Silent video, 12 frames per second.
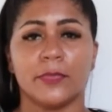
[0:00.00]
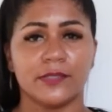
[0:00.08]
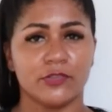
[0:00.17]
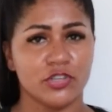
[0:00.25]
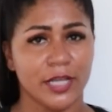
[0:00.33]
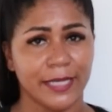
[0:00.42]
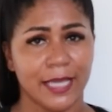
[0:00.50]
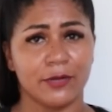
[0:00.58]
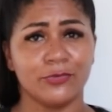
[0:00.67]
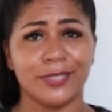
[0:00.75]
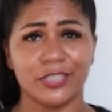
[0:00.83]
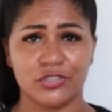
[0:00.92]
mas eu já
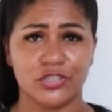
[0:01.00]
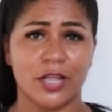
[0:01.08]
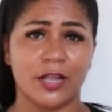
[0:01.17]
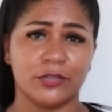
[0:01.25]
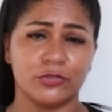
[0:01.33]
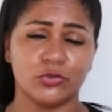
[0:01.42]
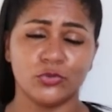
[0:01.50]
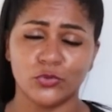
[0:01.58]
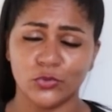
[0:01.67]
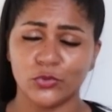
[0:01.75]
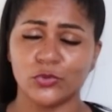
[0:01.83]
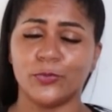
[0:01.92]
quero deixar
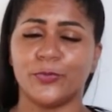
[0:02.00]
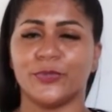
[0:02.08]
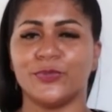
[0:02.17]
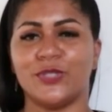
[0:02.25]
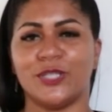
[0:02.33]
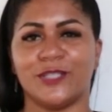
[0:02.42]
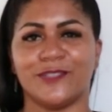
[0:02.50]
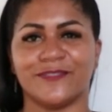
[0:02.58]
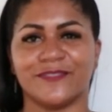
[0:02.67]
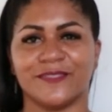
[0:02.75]
tudo prontinho.